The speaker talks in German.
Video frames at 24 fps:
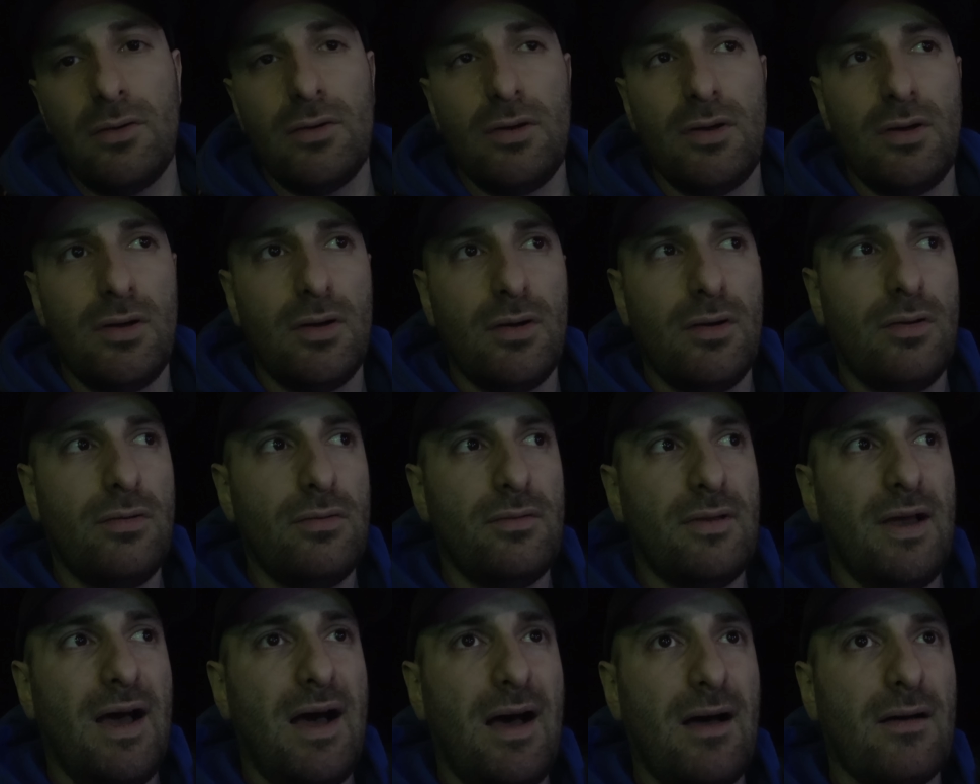äh,
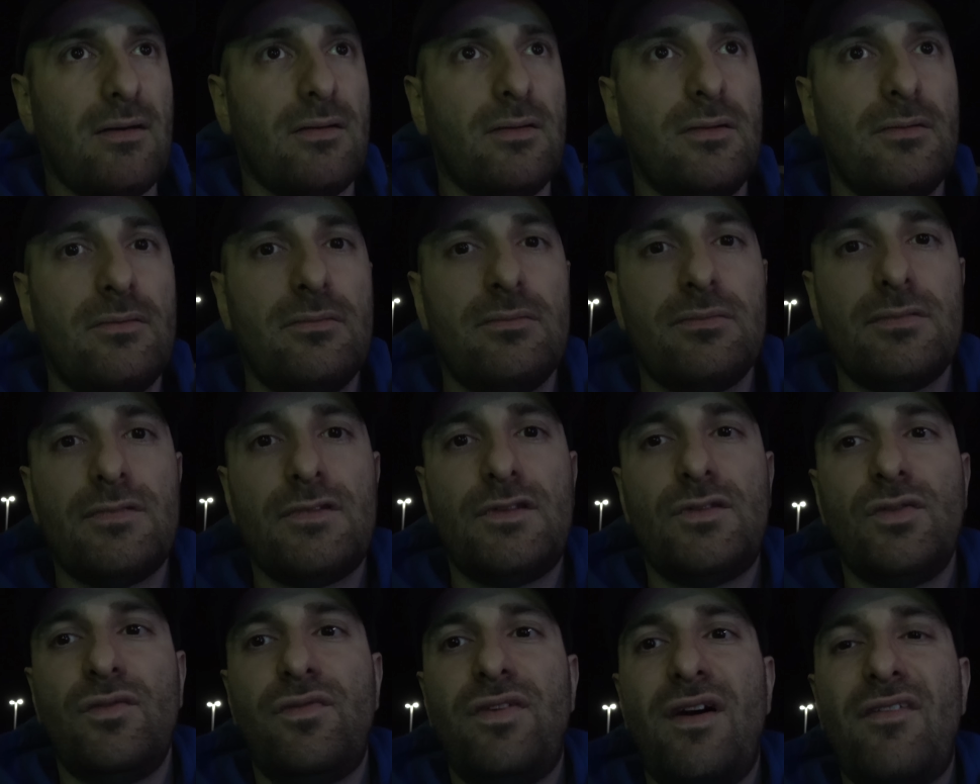ja,
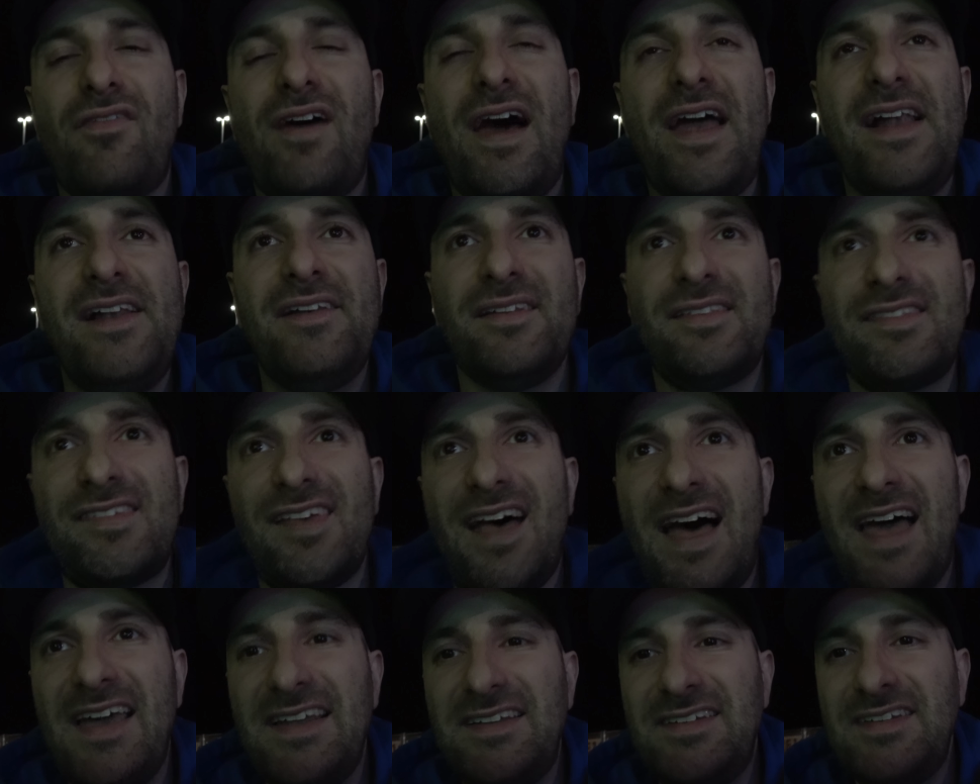zu verweilende
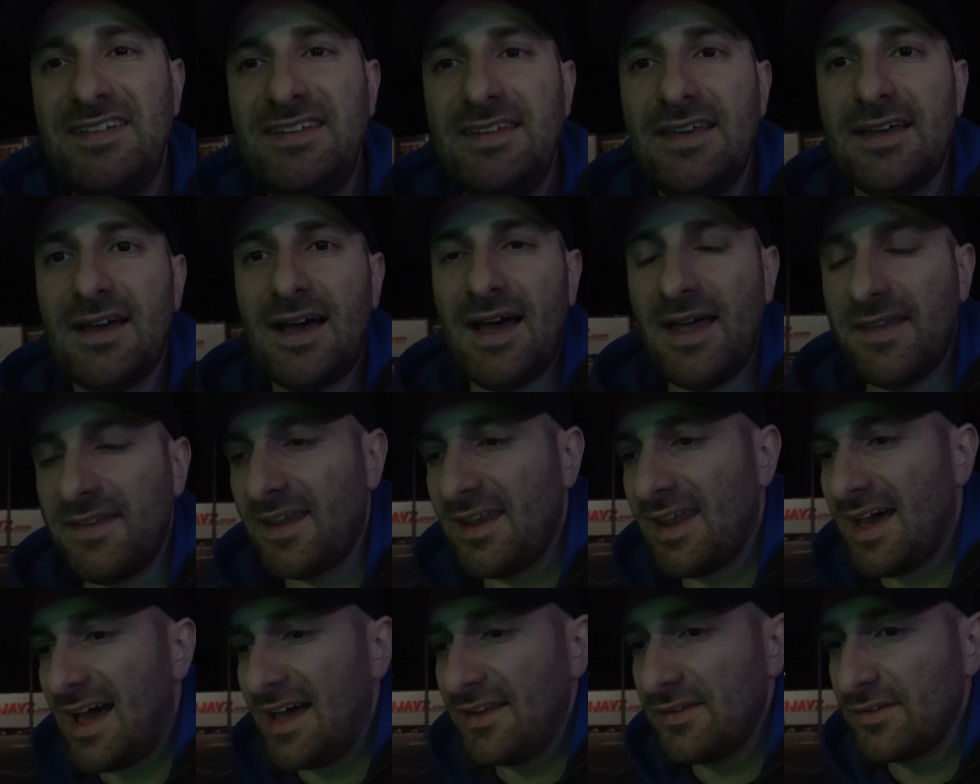Zeit hier an
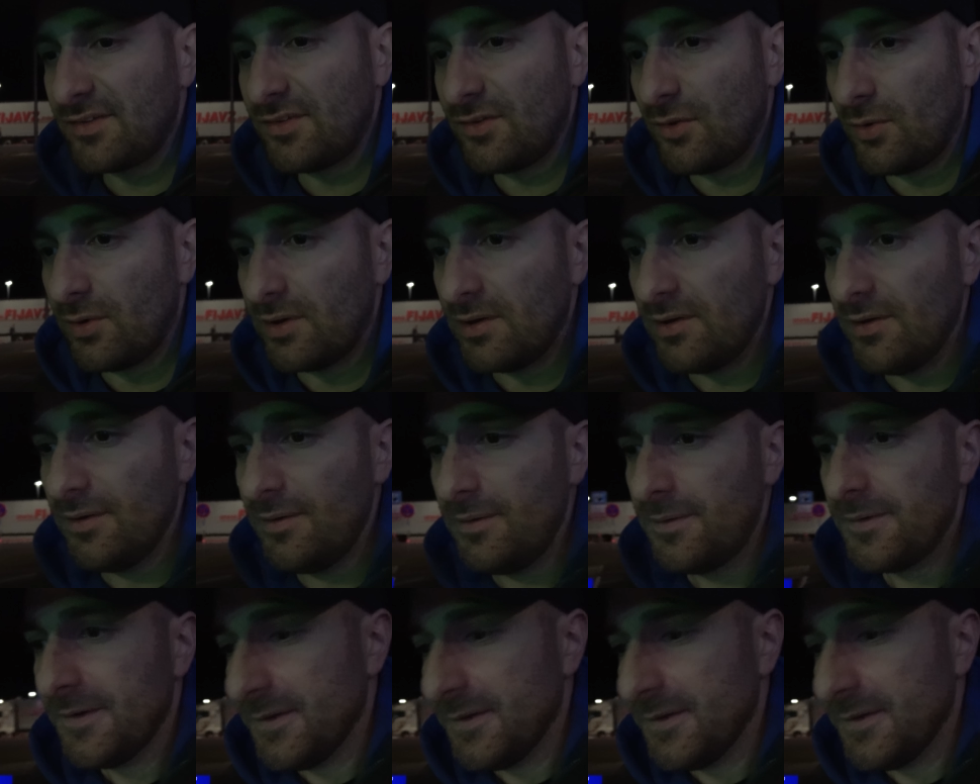der Ladesäule.